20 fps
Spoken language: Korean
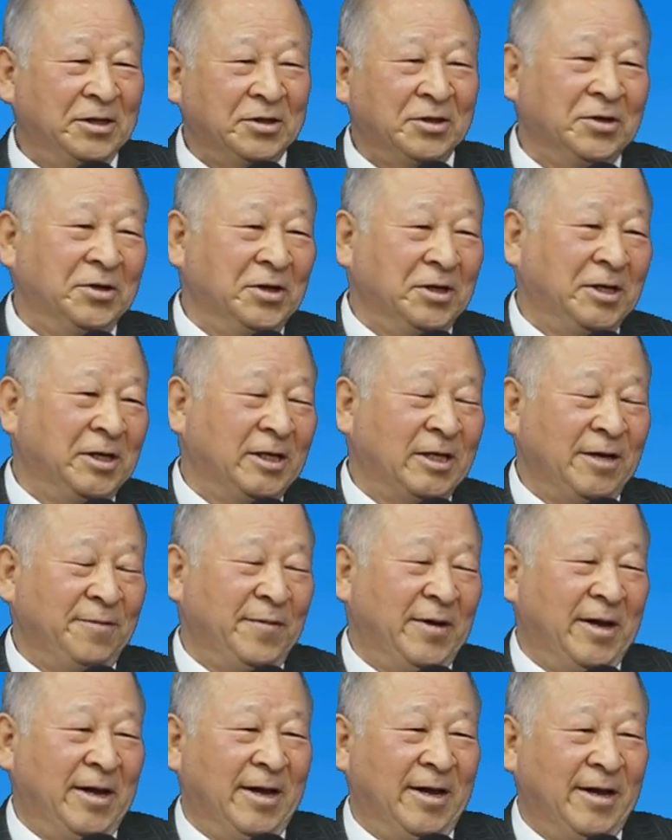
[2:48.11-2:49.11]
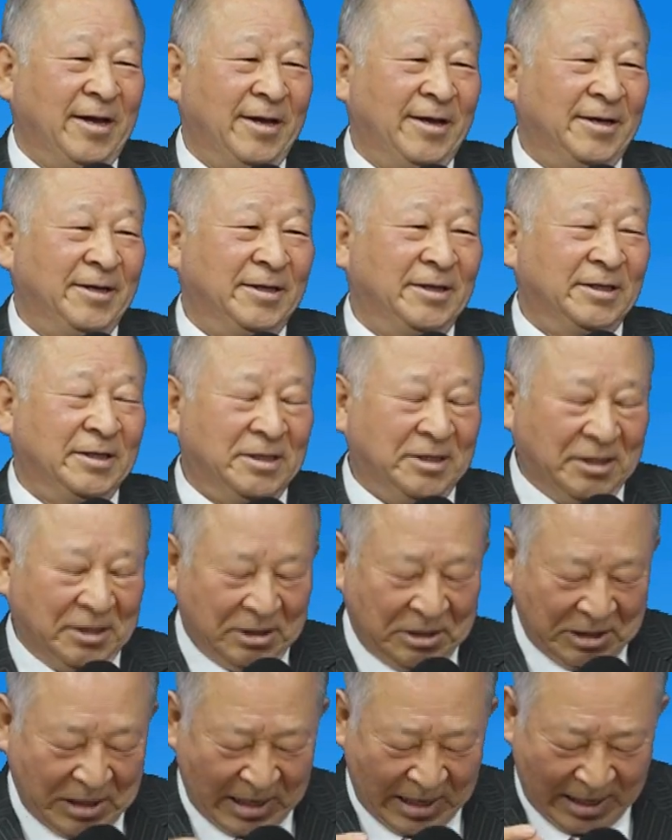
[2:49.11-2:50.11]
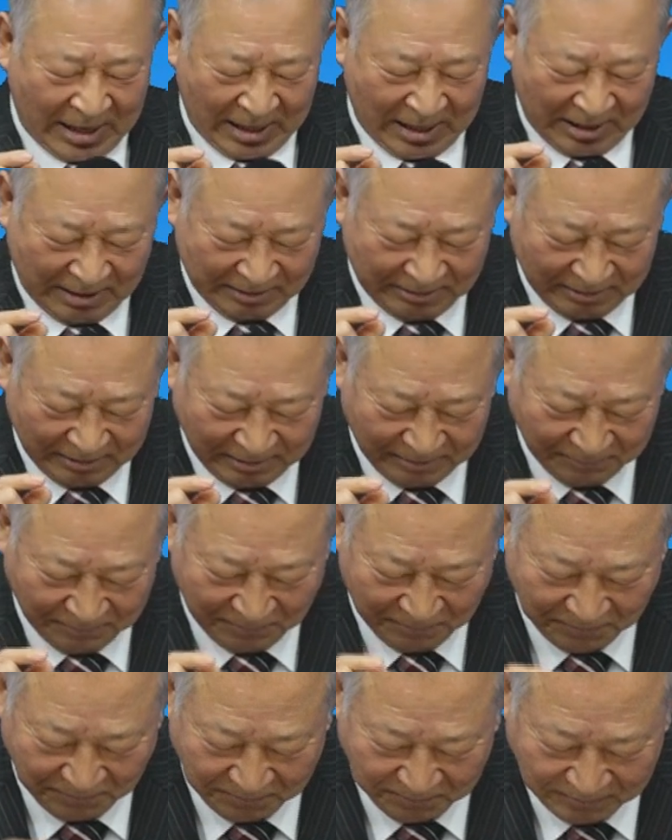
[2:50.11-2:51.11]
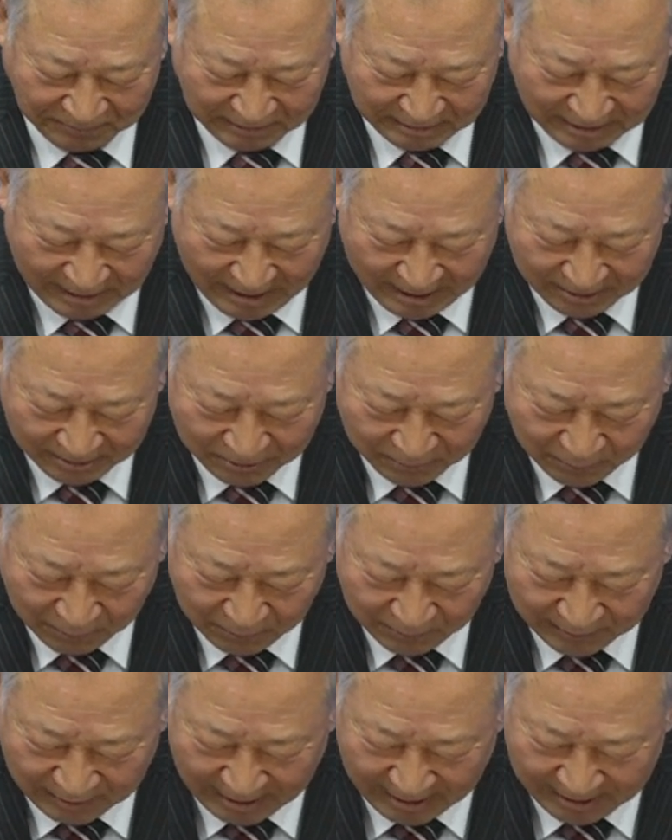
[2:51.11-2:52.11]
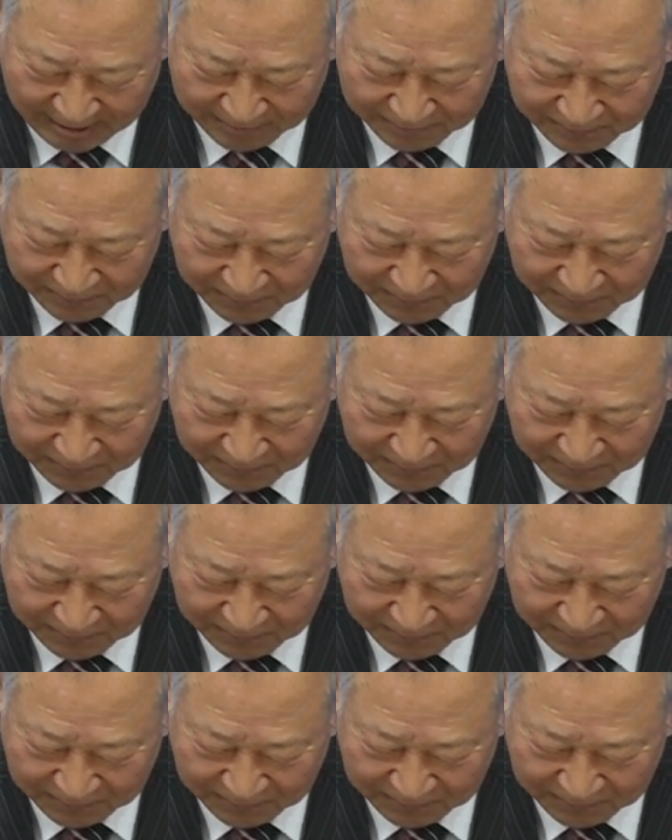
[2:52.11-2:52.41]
들어있기 때문에 자, 자, 한번더 봅니다.